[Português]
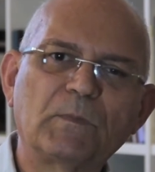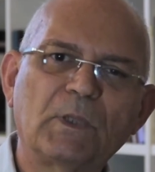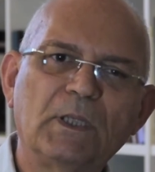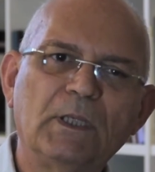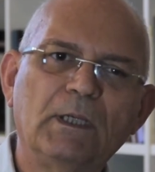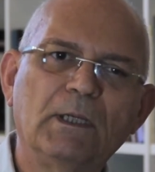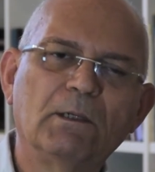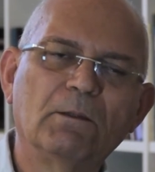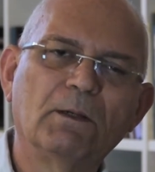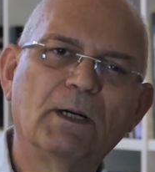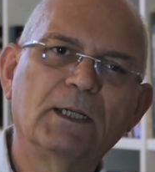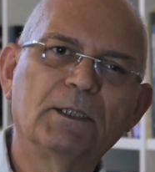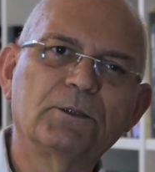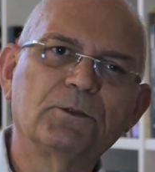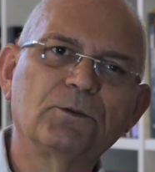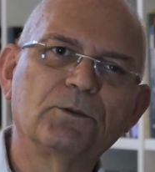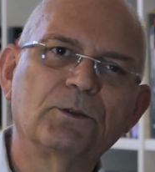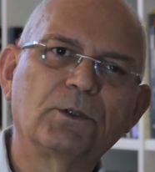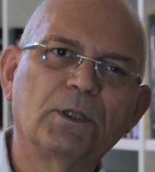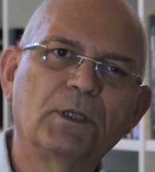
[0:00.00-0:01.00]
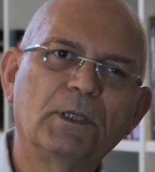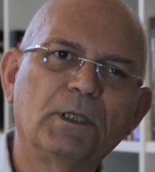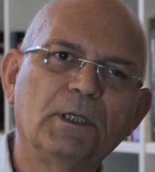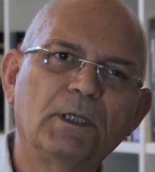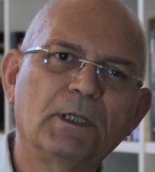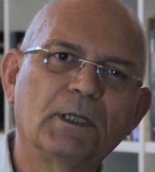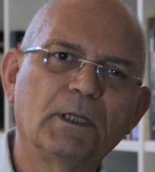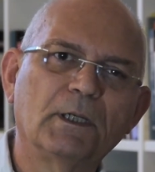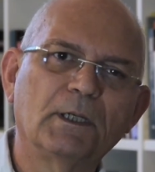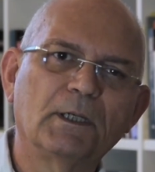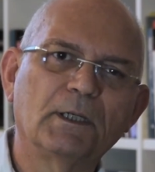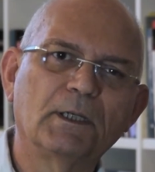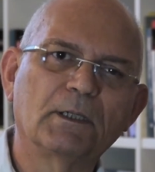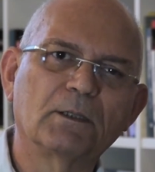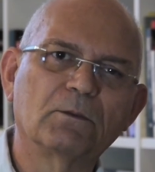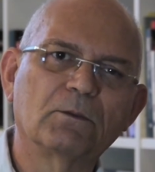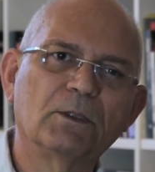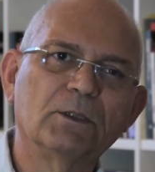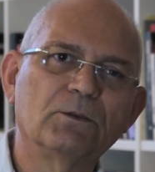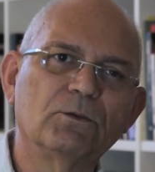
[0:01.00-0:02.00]
E eu acho que
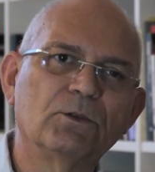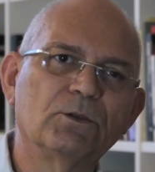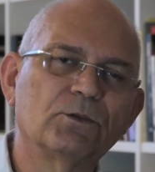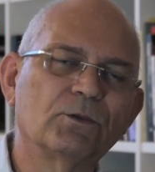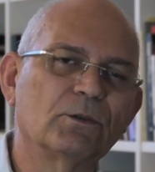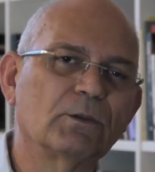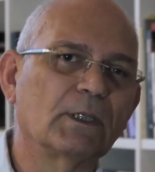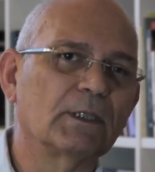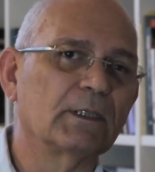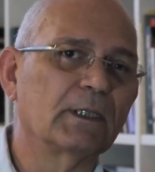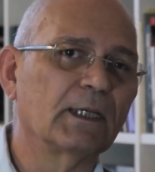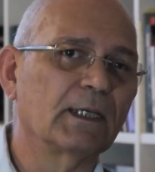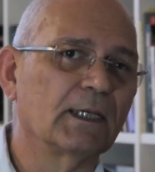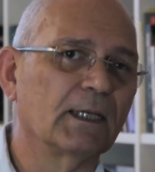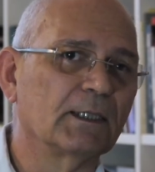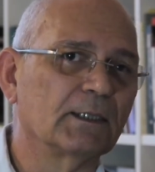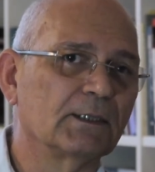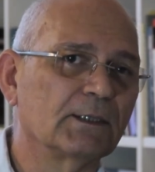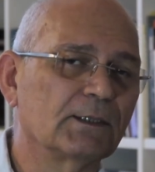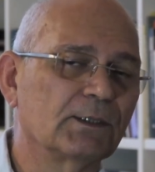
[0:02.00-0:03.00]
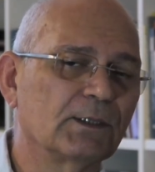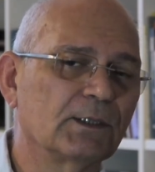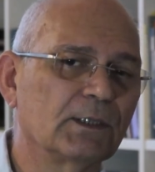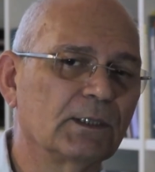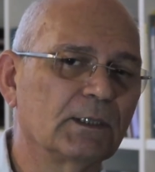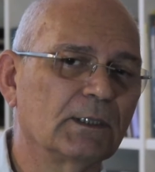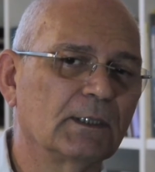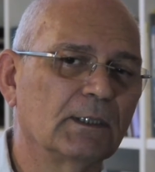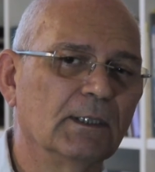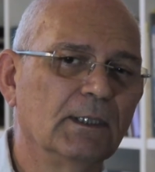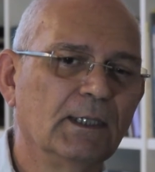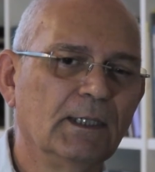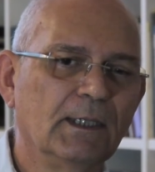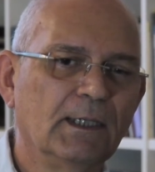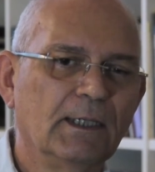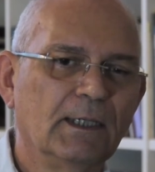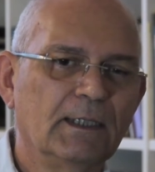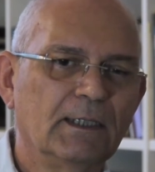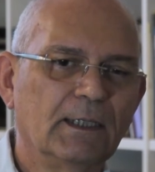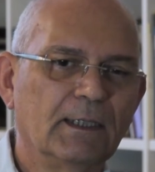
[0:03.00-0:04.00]
uh, quando isso até se,
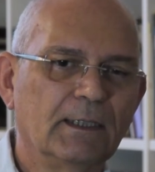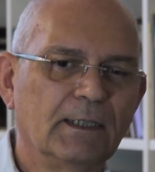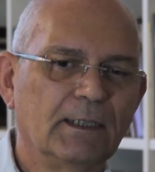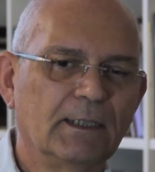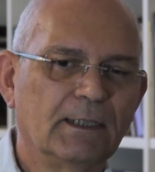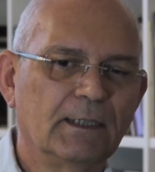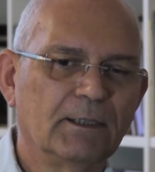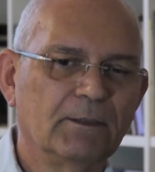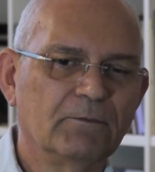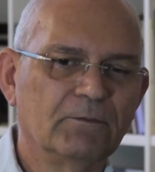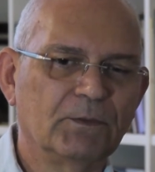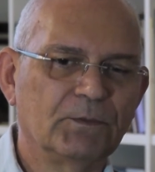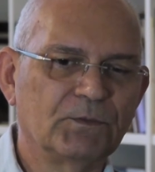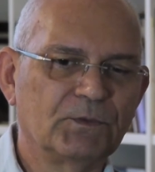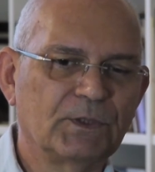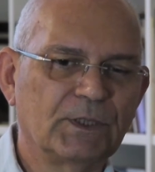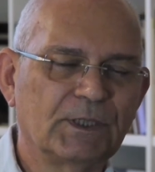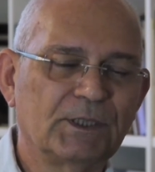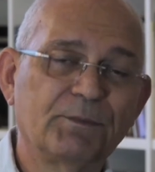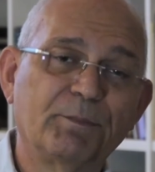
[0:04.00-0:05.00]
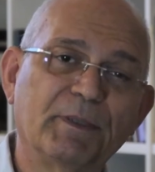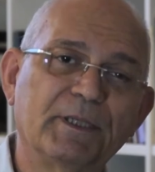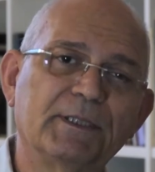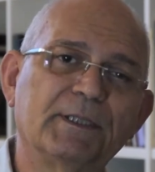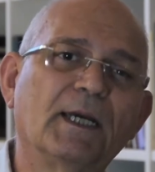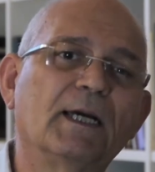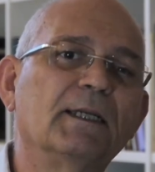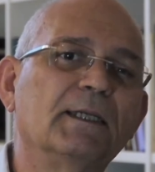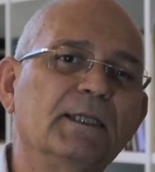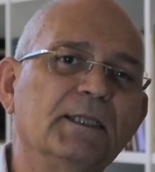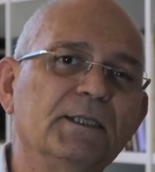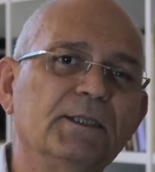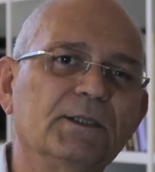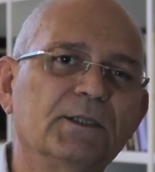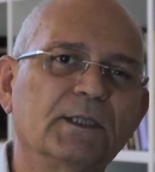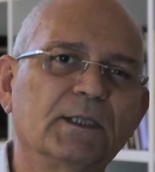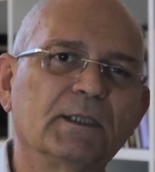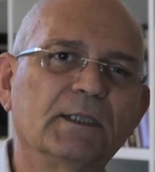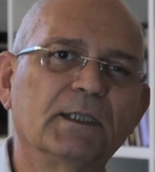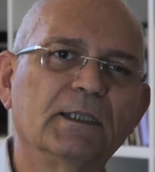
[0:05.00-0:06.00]
uh, vamos dizer,
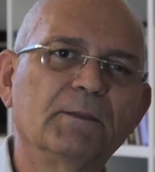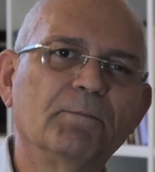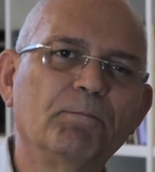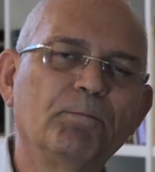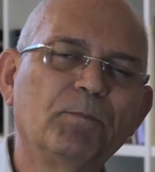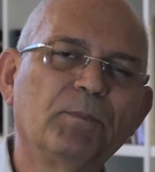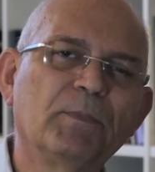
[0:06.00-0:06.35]
especializa, né,